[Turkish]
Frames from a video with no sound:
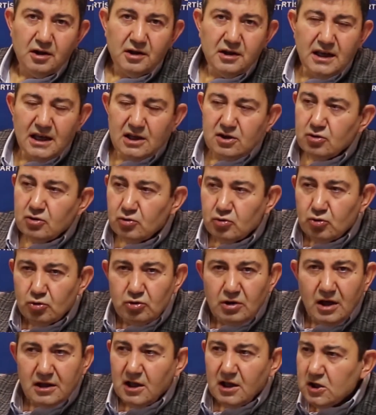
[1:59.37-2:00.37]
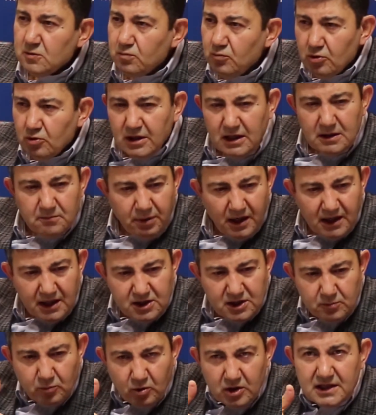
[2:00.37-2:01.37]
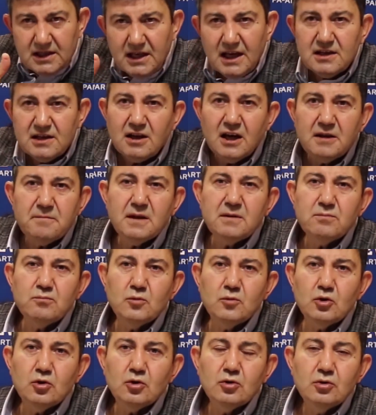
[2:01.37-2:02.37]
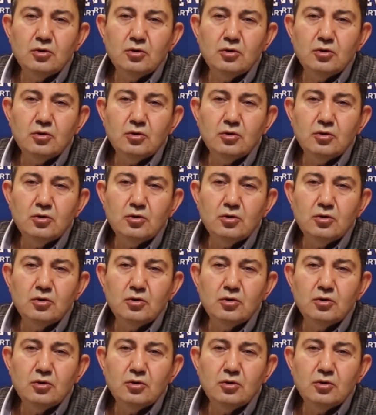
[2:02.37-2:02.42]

Niye? Dünyada hiçbir ülkenin parası böyle değer kaybetmiyor.